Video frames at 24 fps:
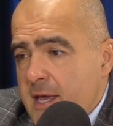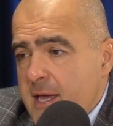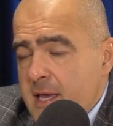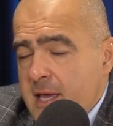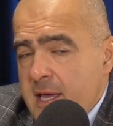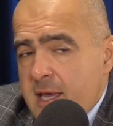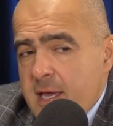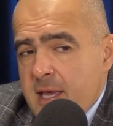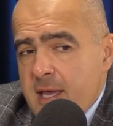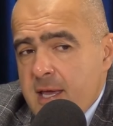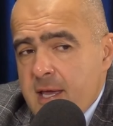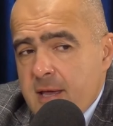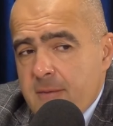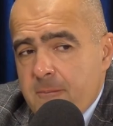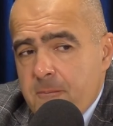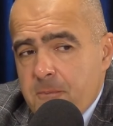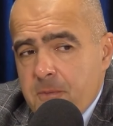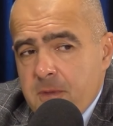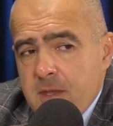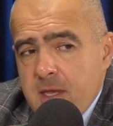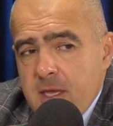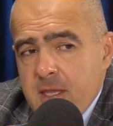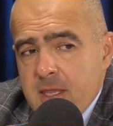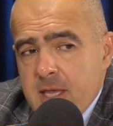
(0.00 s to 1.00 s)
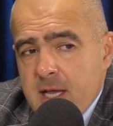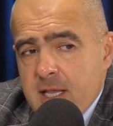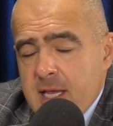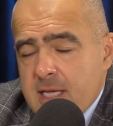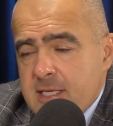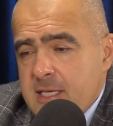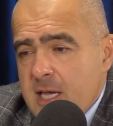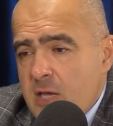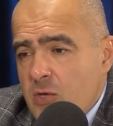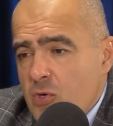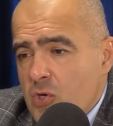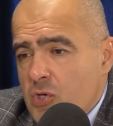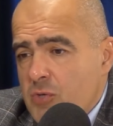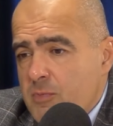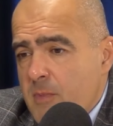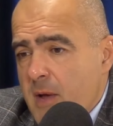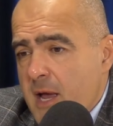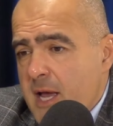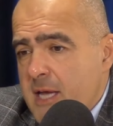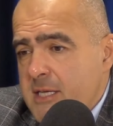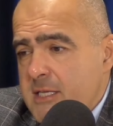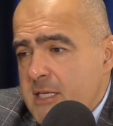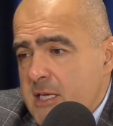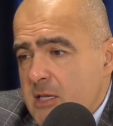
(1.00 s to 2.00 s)
И иногда зайдешь в
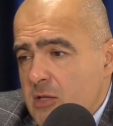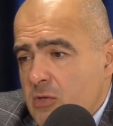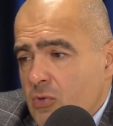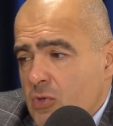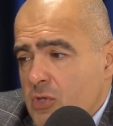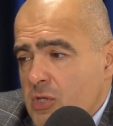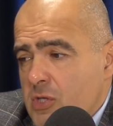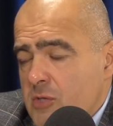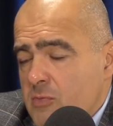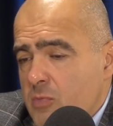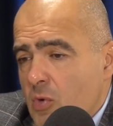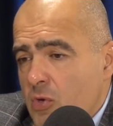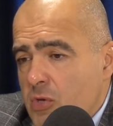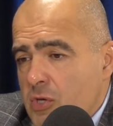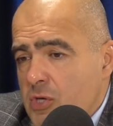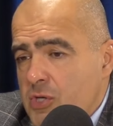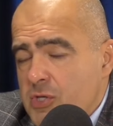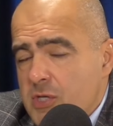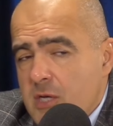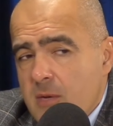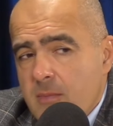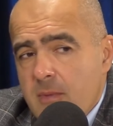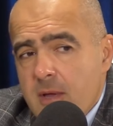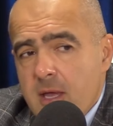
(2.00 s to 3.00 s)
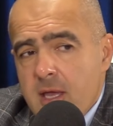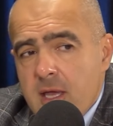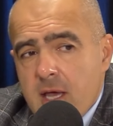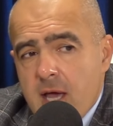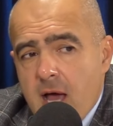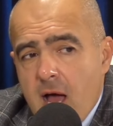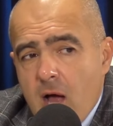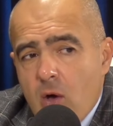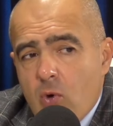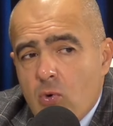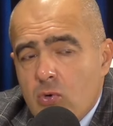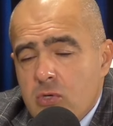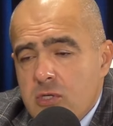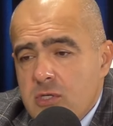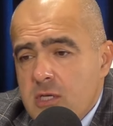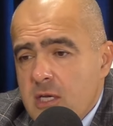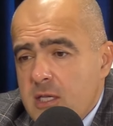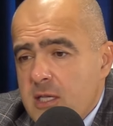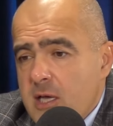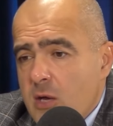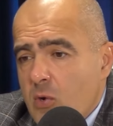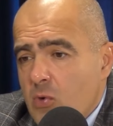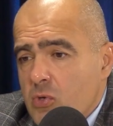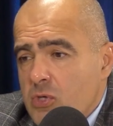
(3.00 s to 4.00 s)
магазин, тоже смотришь там.
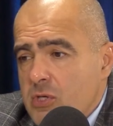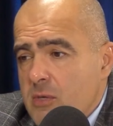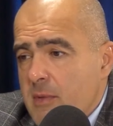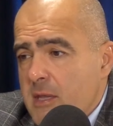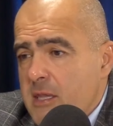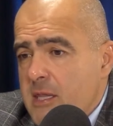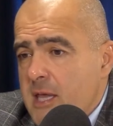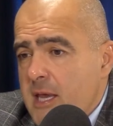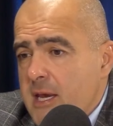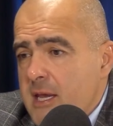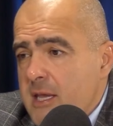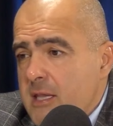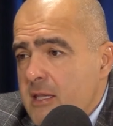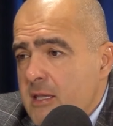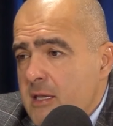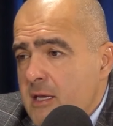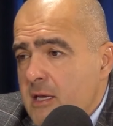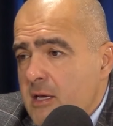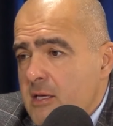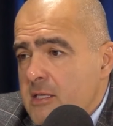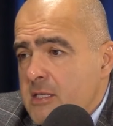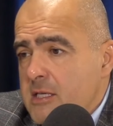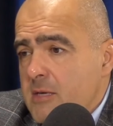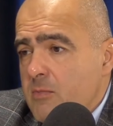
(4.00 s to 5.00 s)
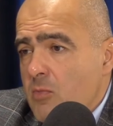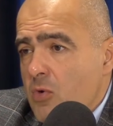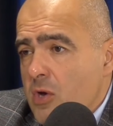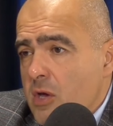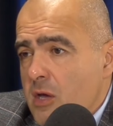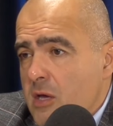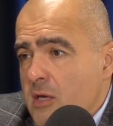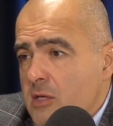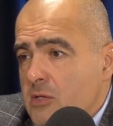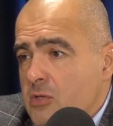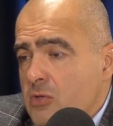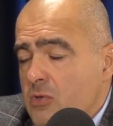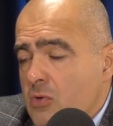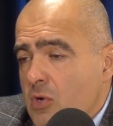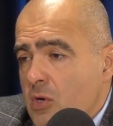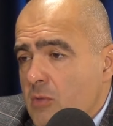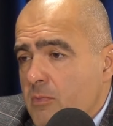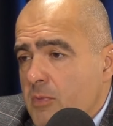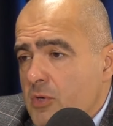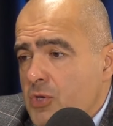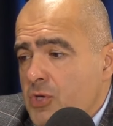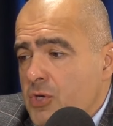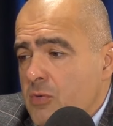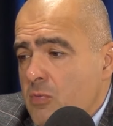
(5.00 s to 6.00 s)
Огурцы дороже мандарин зимой
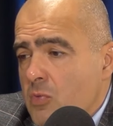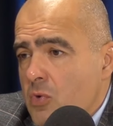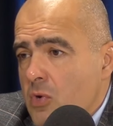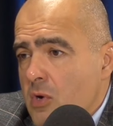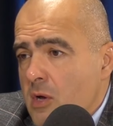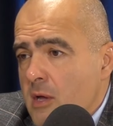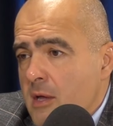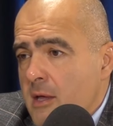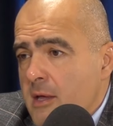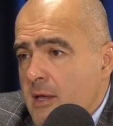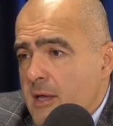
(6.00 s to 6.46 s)
стоят. Почему?